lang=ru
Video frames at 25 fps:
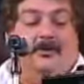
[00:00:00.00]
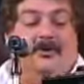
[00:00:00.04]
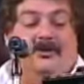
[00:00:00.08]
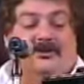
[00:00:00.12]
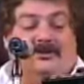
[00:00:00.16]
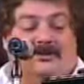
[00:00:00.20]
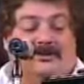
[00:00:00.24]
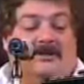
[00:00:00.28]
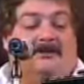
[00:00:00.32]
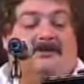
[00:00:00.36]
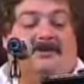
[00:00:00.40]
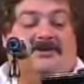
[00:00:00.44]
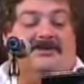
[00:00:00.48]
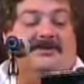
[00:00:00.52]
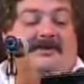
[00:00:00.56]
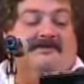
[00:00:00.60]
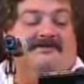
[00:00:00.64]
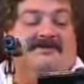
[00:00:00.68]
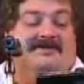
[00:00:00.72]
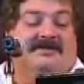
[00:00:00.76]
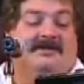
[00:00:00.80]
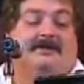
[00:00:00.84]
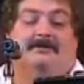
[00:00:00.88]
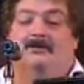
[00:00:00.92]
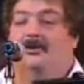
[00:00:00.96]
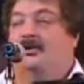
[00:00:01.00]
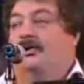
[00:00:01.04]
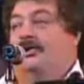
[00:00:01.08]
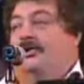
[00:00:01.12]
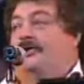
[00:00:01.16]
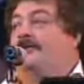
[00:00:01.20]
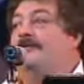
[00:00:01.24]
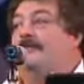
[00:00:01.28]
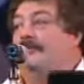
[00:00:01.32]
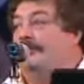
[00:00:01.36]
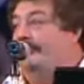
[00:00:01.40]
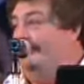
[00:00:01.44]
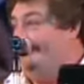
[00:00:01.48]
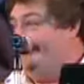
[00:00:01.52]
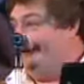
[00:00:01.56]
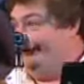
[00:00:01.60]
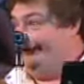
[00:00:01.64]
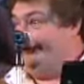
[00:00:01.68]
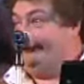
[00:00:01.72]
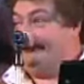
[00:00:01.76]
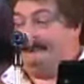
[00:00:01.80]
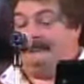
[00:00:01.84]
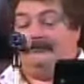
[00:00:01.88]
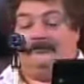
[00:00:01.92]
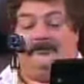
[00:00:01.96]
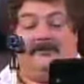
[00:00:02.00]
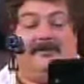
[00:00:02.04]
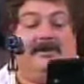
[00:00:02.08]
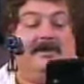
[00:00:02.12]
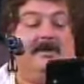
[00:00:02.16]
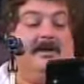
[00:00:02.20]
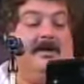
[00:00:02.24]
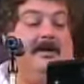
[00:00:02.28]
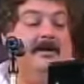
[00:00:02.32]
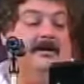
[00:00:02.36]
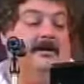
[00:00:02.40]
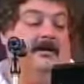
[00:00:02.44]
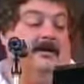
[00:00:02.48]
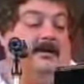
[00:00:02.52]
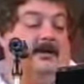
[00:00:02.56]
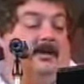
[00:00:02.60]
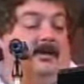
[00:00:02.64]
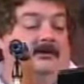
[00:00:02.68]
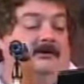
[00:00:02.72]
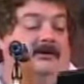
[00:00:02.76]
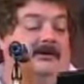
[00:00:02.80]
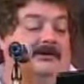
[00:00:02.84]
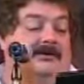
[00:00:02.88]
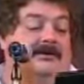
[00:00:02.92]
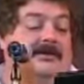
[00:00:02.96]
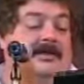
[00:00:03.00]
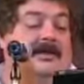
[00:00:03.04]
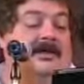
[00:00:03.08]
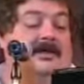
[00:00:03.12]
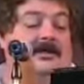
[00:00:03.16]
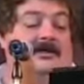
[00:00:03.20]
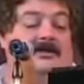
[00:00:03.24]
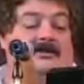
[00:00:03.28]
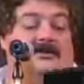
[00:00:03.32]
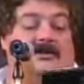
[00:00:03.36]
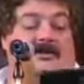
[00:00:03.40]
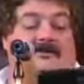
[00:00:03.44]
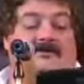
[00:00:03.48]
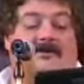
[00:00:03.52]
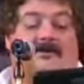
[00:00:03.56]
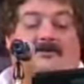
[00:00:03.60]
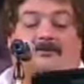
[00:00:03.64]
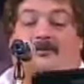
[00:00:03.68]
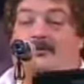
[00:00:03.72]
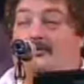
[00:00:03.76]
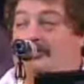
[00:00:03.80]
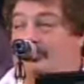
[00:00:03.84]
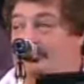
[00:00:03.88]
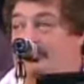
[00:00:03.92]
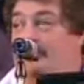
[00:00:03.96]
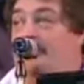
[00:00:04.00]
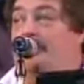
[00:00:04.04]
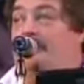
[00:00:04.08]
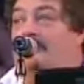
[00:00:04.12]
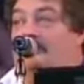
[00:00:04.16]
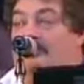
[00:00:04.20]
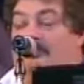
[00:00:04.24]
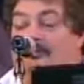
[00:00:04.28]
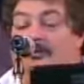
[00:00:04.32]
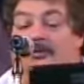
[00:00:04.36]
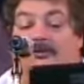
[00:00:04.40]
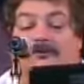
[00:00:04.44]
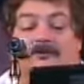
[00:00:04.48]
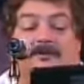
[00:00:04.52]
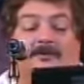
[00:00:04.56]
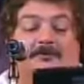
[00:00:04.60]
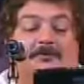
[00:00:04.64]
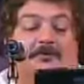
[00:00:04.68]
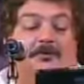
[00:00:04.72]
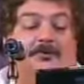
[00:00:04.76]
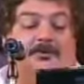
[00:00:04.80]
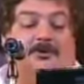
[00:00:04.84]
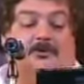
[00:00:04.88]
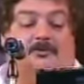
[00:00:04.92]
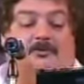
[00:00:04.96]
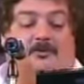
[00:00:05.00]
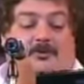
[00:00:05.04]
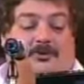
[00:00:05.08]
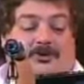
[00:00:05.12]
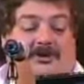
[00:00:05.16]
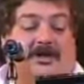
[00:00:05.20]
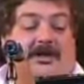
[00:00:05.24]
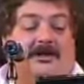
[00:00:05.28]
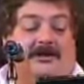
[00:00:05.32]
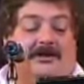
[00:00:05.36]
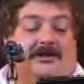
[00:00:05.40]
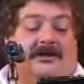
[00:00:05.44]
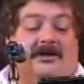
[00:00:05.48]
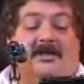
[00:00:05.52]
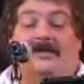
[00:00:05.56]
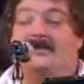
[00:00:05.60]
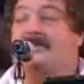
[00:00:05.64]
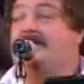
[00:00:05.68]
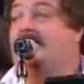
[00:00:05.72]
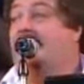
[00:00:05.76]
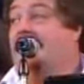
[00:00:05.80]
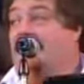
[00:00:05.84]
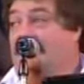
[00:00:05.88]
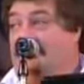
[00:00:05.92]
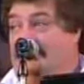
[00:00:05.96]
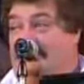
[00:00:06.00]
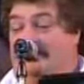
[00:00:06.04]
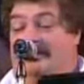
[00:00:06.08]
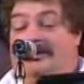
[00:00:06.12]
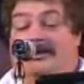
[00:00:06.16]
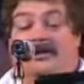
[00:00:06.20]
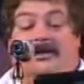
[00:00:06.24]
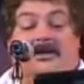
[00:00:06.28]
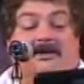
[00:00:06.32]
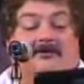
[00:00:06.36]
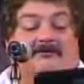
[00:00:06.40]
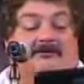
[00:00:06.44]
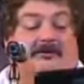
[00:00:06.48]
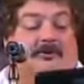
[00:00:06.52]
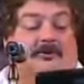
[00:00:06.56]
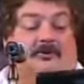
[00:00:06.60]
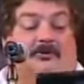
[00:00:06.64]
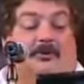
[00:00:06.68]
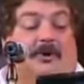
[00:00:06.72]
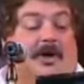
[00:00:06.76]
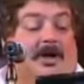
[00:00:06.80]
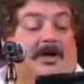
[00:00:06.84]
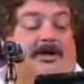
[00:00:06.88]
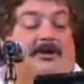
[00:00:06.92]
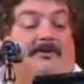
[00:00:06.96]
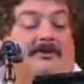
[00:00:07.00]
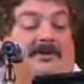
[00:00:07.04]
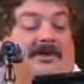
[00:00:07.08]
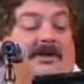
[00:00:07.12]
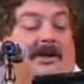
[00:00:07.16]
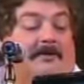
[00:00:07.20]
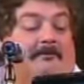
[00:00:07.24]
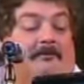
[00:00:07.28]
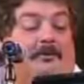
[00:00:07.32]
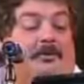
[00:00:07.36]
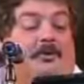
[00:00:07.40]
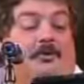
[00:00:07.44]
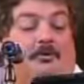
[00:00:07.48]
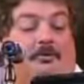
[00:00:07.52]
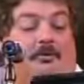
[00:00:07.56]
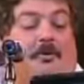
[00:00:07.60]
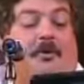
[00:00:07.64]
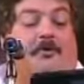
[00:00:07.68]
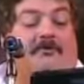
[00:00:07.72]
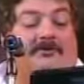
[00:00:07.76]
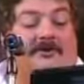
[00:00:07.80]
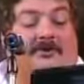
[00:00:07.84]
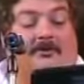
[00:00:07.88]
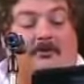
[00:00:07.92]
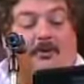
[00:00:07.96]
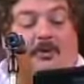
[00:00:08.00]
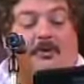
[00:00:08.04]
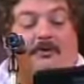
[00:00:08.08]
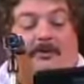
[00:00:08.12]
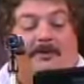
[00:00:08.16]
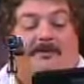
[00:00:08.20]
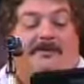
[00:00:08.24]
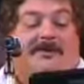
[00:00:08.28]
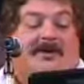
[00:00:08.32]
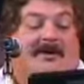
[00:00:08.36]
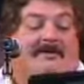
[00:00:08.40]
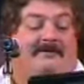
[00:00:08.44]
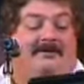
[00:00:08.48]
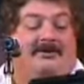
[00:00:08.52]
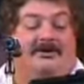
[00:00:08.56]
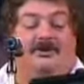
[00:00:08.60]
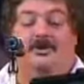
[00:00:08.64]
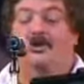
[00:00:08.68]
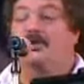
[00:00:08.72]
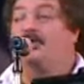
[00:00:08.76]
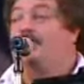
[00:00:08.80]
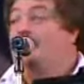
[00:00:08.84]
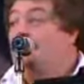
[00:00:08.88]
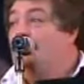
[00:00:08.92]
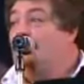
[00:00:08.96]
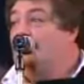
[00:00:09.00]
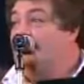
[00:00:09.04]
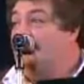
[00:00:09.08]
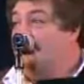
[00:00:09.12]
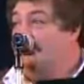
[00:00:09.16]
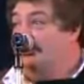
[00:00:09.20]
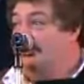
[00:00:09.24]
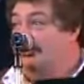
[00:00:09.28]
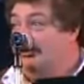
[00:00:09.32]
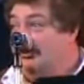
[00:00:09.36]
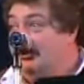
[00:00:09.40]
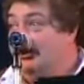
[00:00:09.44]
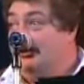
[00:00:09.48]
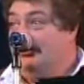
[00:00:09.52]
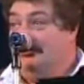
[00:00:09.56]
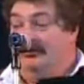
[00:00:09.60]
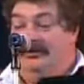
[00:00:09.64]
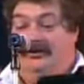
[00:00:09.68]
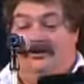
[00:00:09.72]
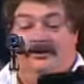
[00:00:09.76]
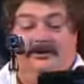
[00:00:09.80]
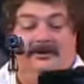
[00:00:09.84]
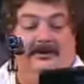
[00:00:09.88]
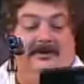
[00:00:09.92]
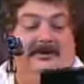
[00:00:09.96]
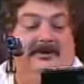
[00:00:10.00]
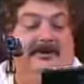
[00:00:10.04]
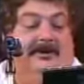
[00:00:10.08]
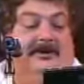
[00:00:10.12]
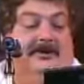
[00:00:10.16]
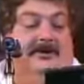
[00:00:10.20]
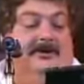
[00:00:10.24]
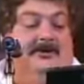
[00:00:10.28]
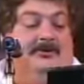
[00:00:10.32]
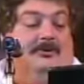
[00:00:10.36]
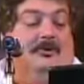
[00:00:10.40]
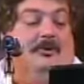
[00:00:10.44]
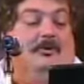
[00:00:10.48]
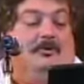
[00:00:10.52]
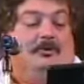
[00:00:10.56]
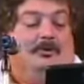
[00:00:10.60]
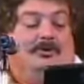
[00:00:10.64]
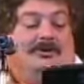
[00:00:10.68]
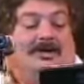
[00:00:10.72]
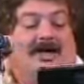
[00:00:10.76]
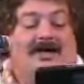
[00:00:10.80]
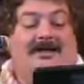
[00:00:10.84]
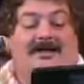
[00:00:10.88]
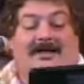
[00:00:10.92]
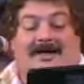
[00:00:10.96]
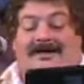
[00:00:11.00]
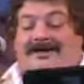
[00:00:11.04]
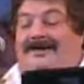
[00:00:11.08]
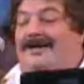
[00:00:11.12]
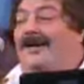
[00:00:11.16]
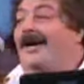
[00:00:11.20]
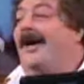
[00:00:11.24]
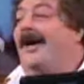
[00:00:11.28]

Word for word: То есть типа совсем не живой. Это дельный совет, безусловно, молвил Путин. Пускай голосят. Виртуалами я полюбовно мог бы править еще 60 но куда я